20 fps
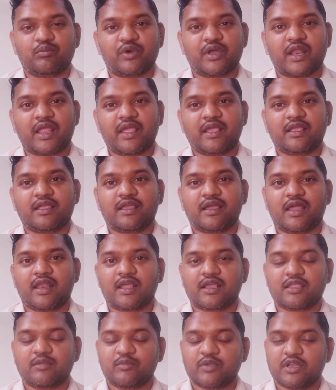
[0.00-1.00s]
बनाएंगे
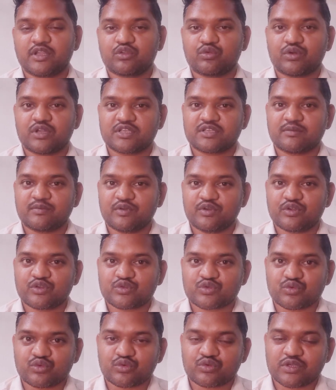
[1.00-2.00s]
हालांकि मैंने थोड़ा सा वीडियो
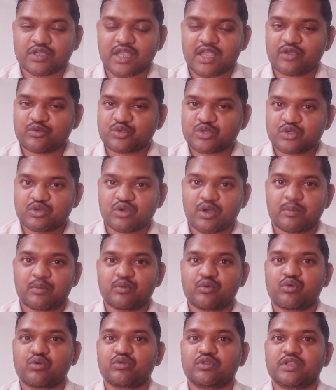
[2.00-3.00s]
शूट किया है उसी को आप
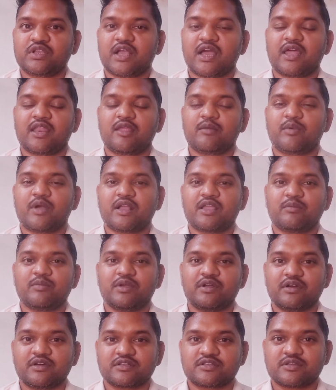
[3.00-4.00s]
लोगों को दिखाना है बाकी
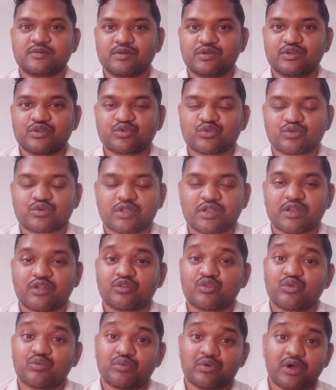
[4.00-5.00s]
मैं घर से वीडियो शूट कर रहा
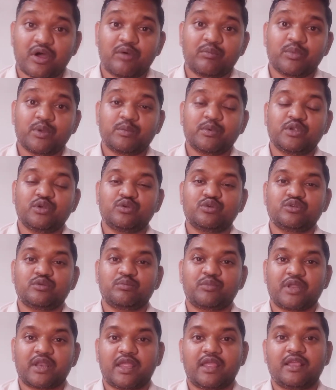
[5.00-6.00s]
हूँ तो फॉर्म के वीडियो
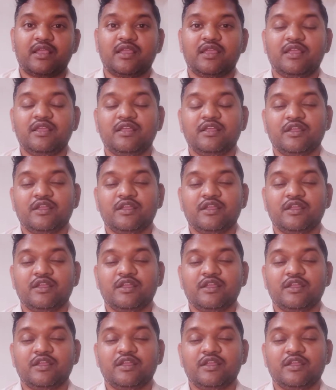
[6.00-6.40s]
जब बनाएंगे